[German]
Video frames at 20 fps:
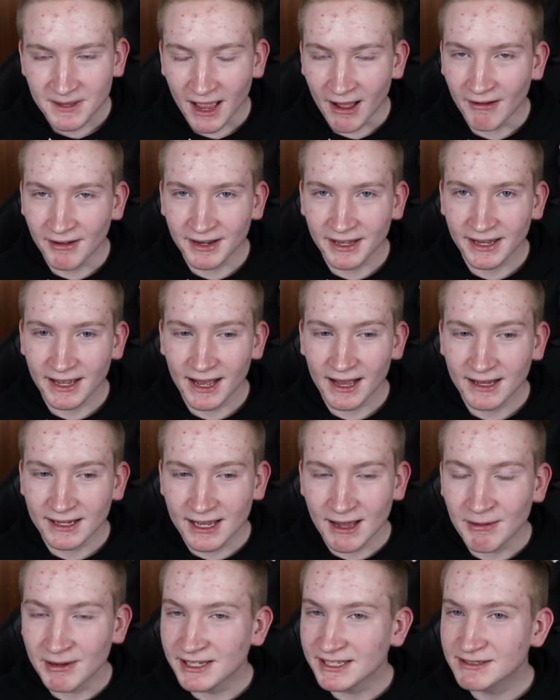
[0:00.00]
Aber naja,
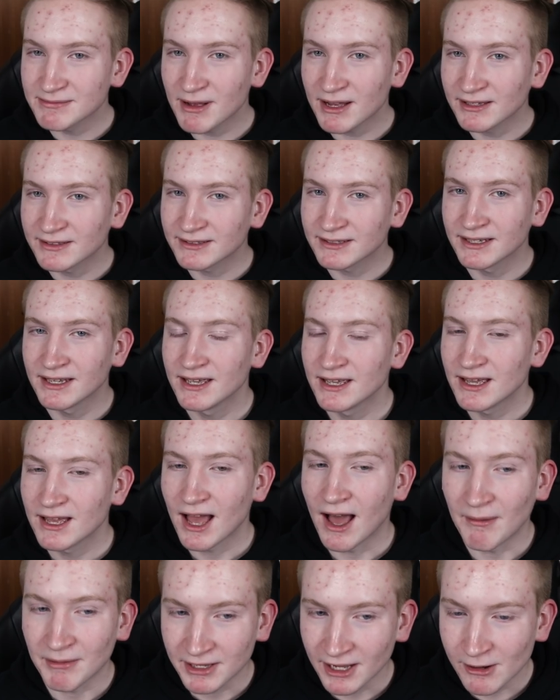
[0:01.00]
kann man nichts machen
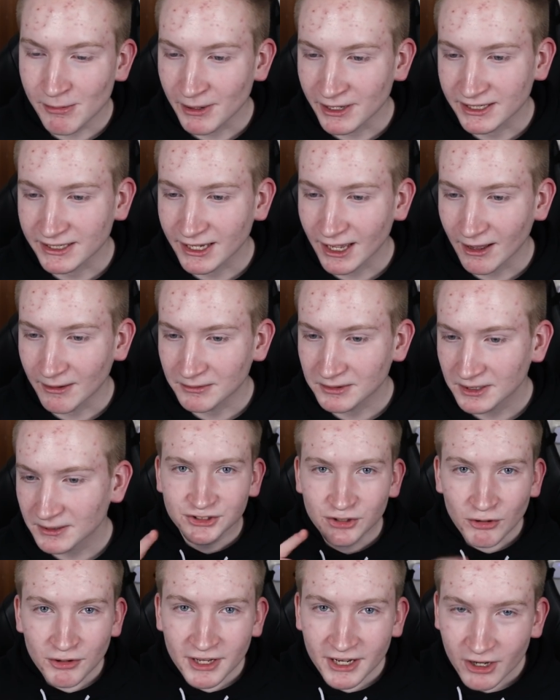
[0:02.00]
habe ich halt Pech gehabt.
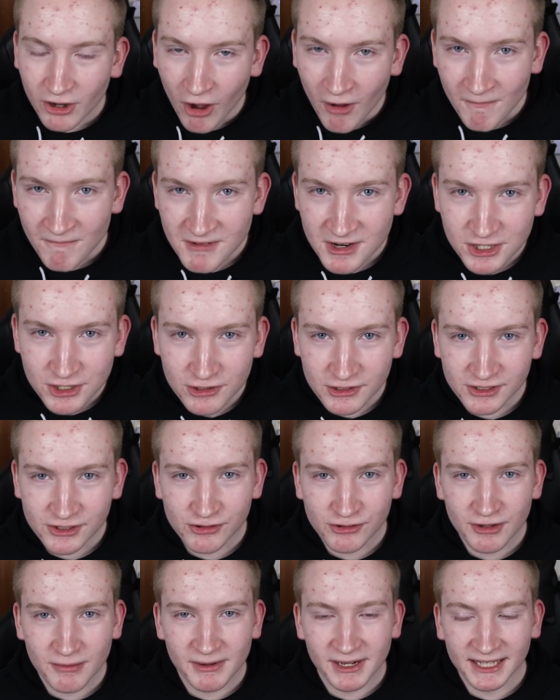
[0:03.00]
So, und dann kommen wir schon
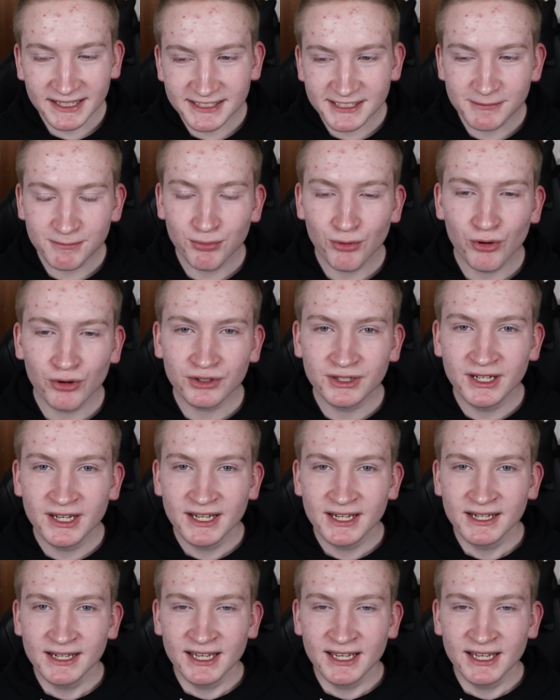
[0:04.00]
zu dem letzten Punkt.